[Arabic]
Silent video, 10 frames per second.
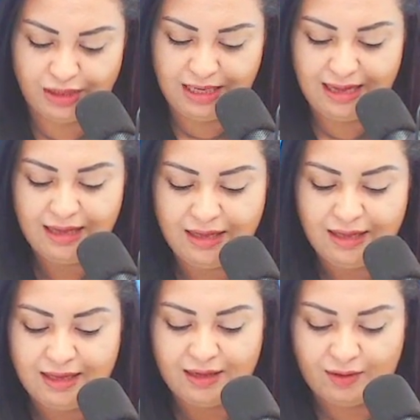لها
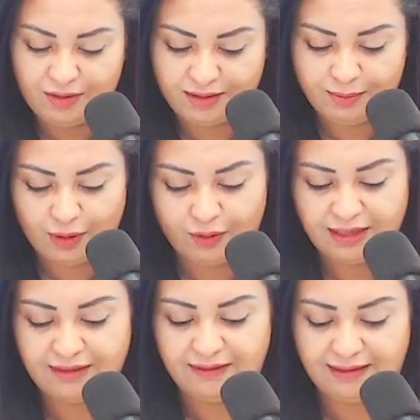آه، كما
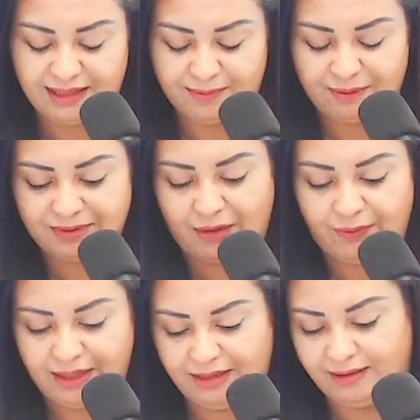قلنا هذه الكلمة نتاع
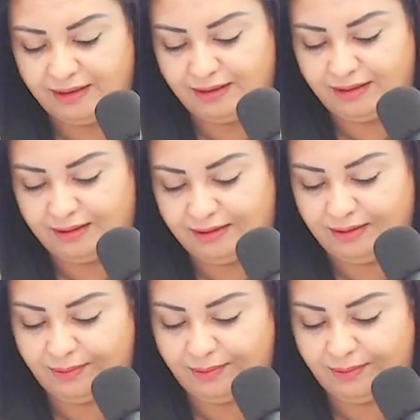والي آه،